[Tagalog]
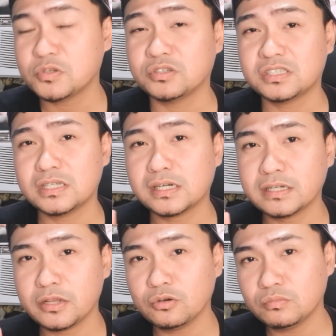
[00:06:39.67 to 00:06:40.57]
yung SD
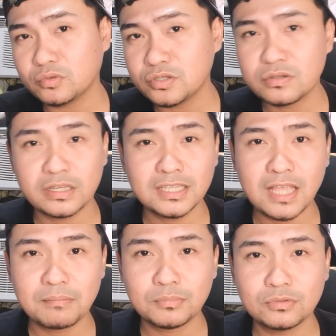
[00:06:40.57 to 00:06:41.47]
card na yun, pwede nyo nang
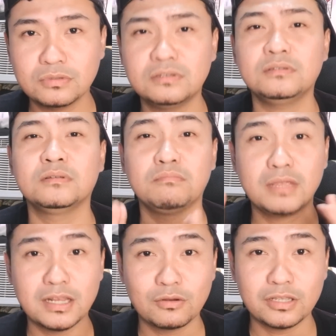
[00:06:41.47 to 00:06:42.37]
itapon,
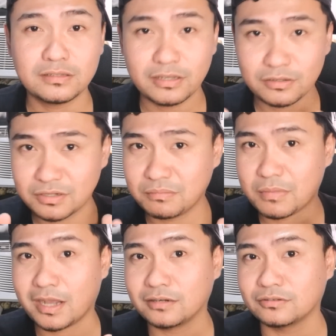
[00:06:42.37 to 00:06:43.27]
bili ulit kayo ng
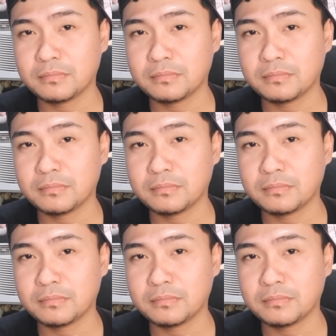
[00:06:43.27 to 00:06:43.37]
bago.